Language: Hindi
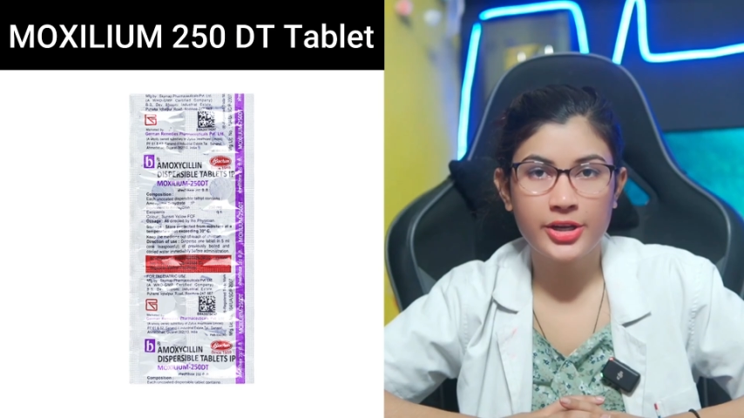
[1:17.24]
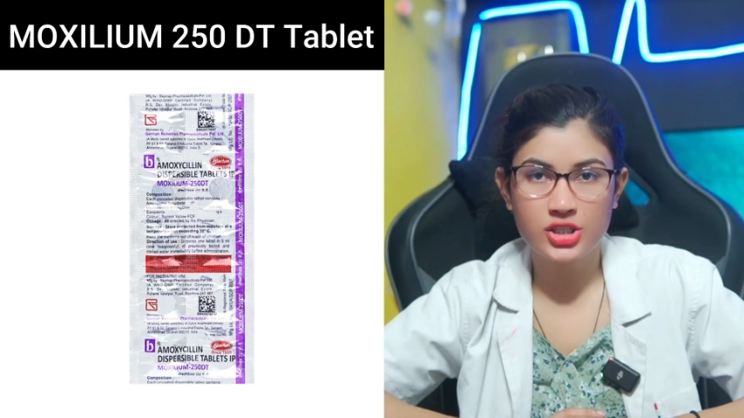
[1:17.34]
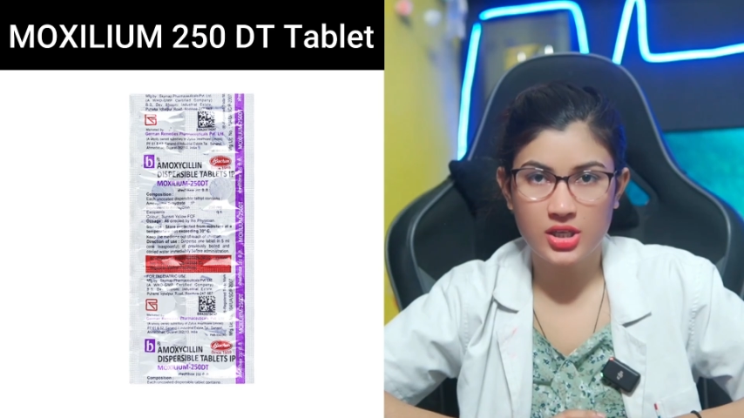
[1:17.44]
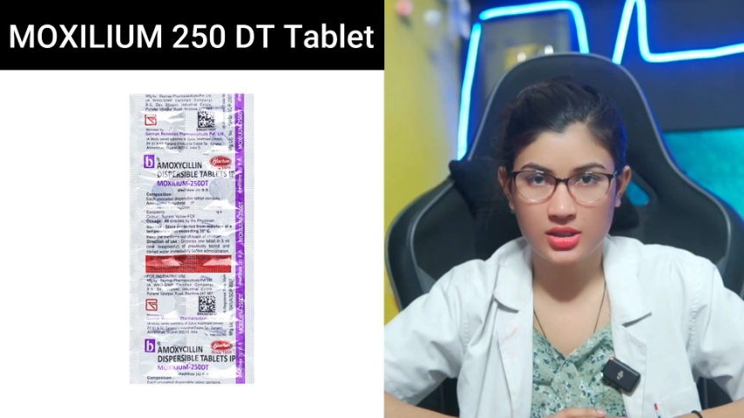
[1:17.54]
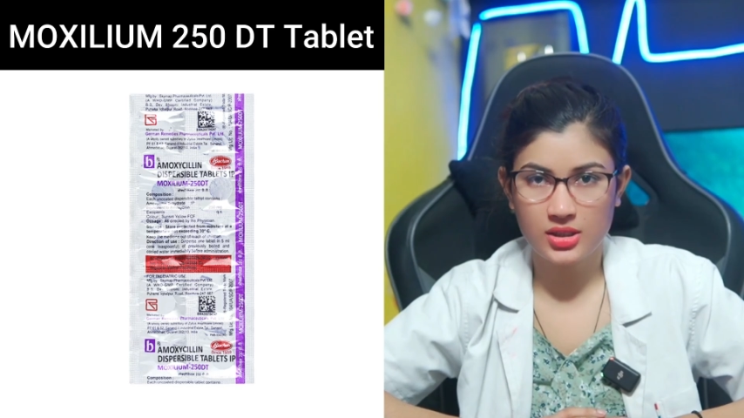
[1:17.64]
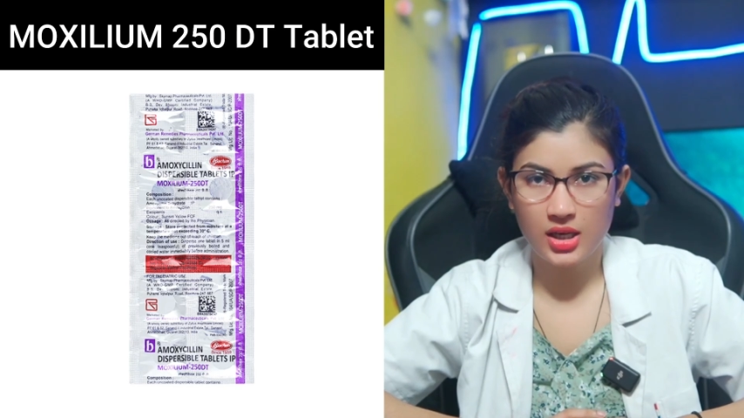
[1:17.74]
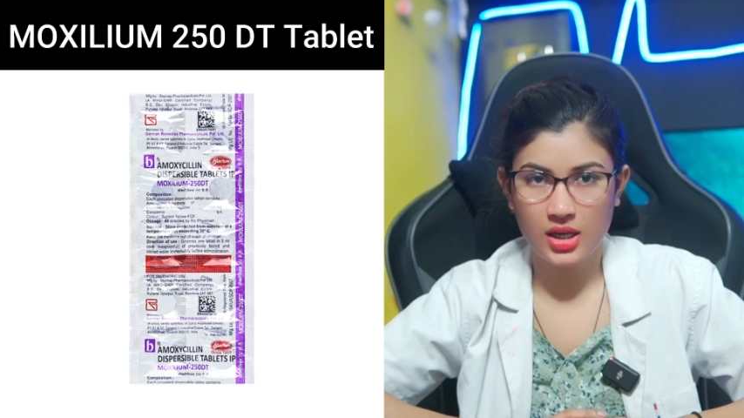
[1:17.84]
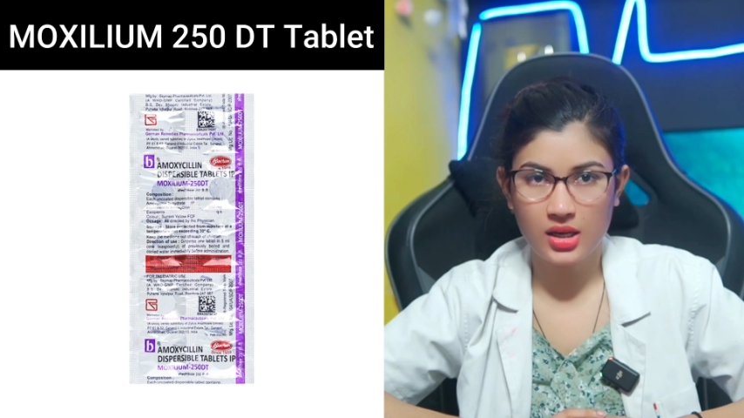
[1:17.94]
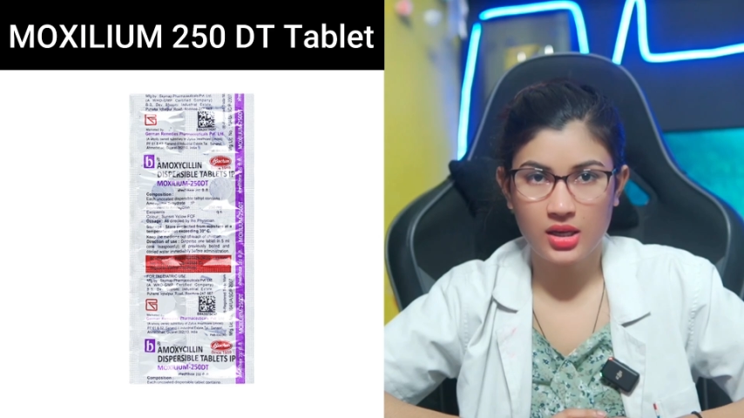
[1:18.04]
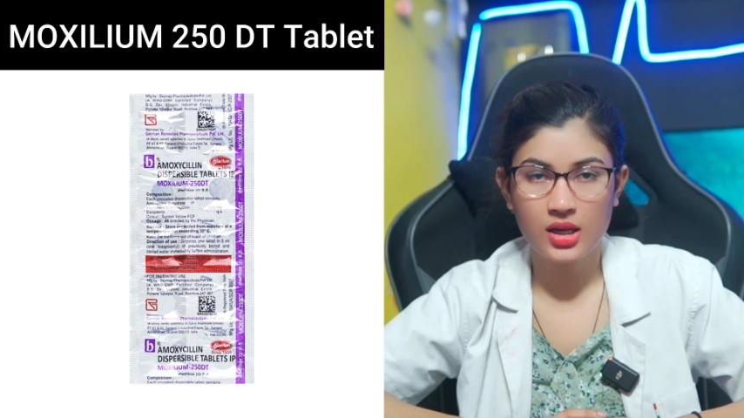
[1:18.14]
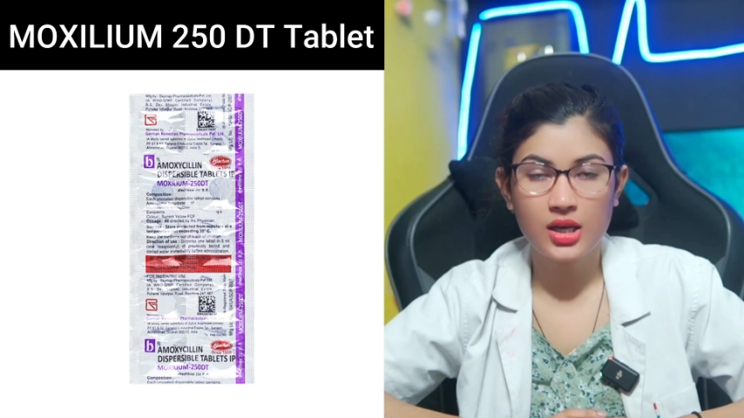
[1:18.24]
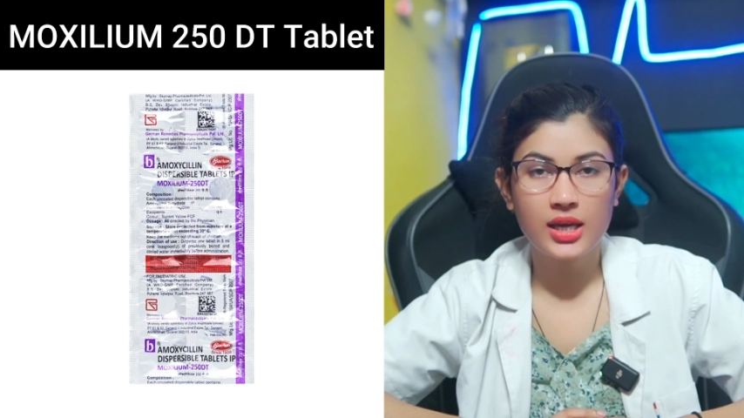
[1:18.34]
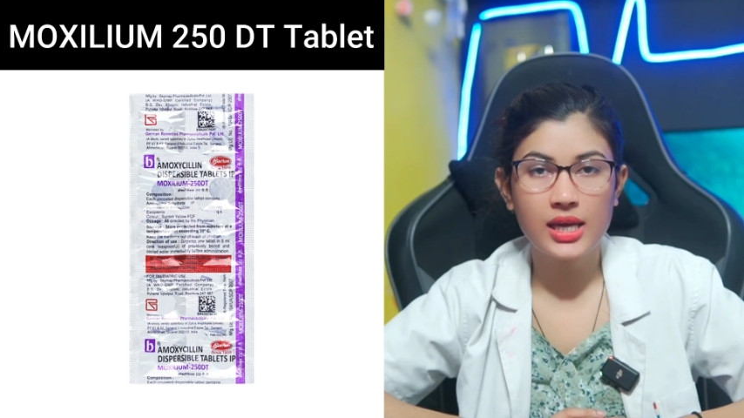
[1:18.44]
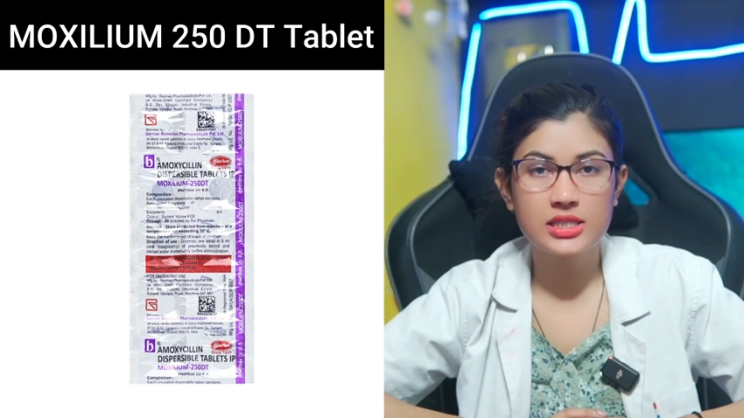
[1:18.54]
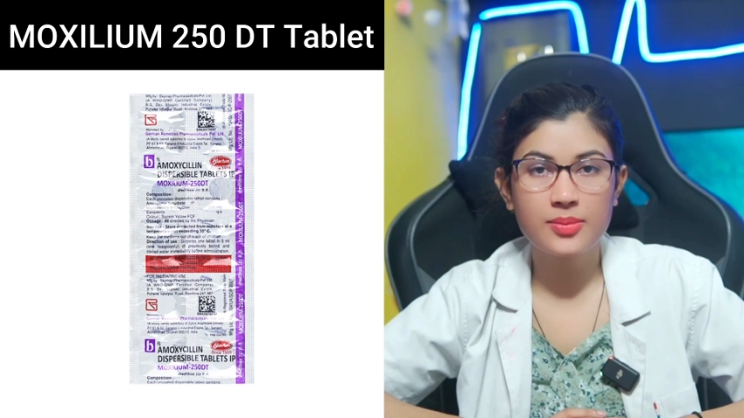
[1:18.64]
मैनेज करता है
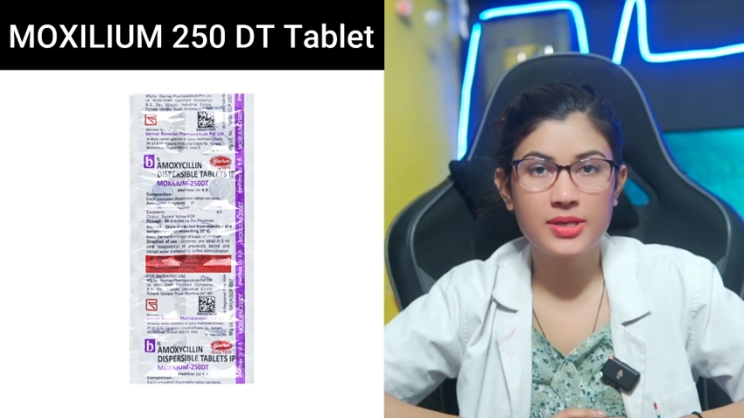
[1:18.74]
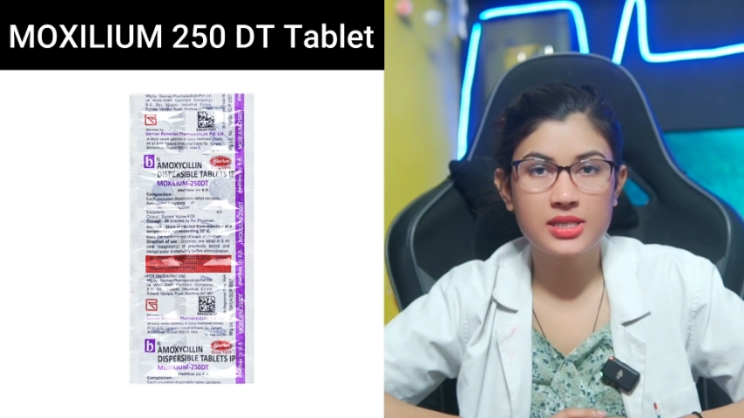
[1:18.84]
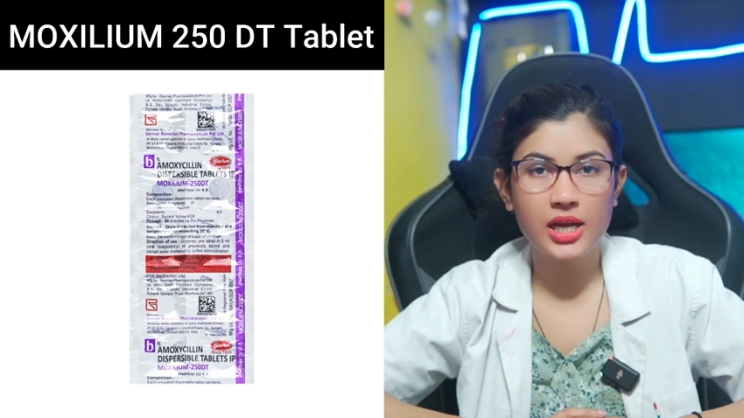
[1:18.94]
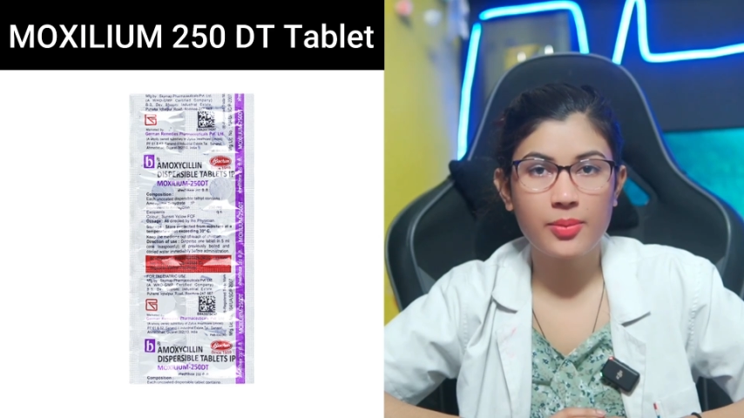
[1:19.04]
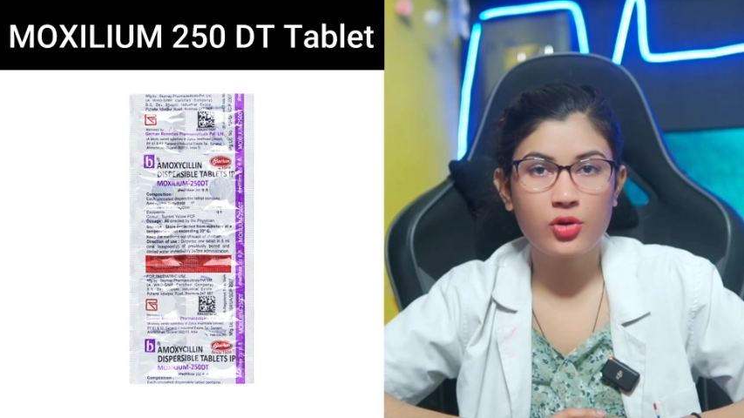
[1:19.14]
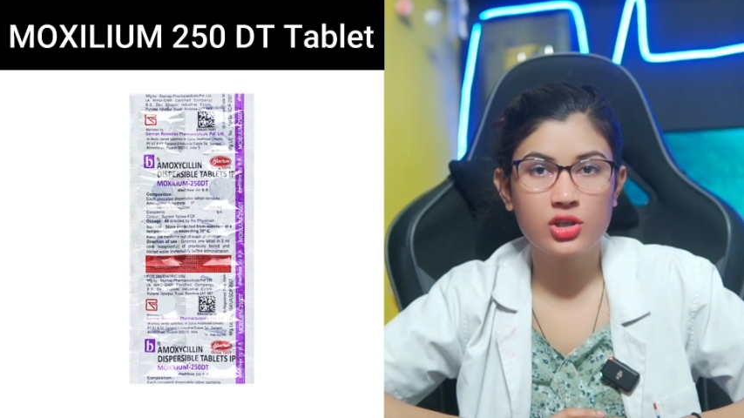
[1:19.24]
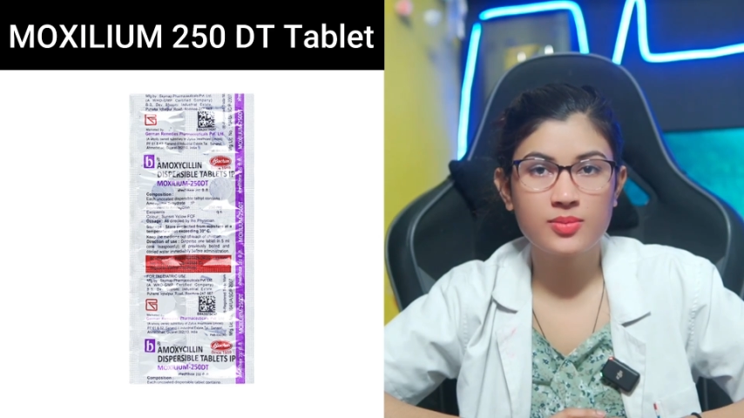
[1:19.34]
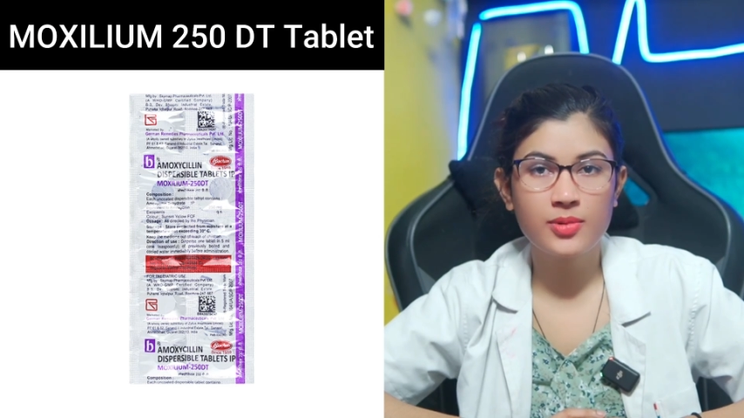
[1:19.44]
इससे प्रिस्क्राइब डोज